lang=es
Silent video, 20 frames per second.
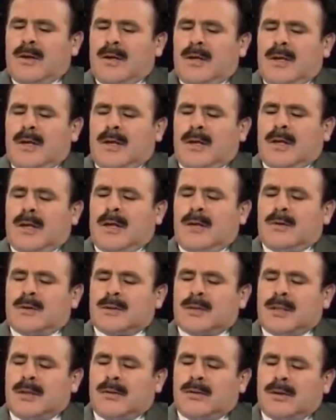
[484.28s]
en que
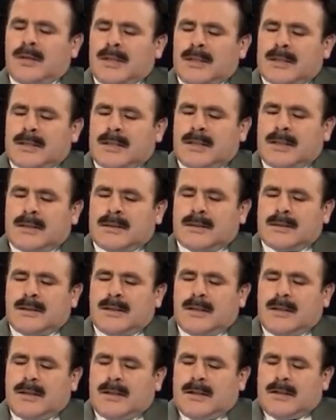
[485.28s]
los terroristas
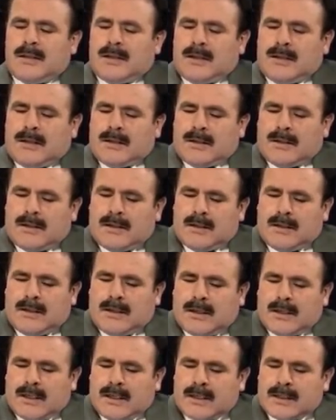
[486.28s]

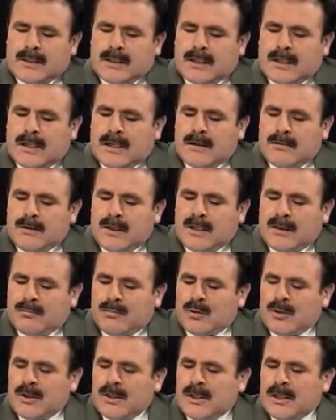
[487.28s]
ingresen a la vida
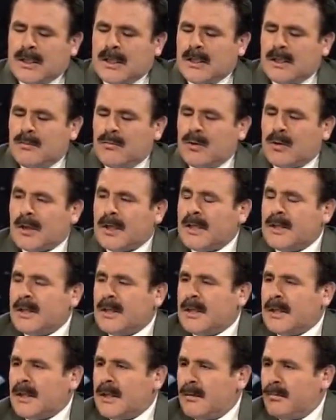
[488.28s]
política
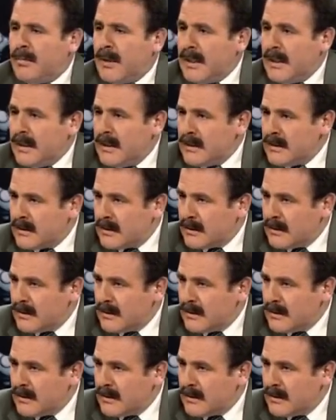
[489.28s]
democrática del país.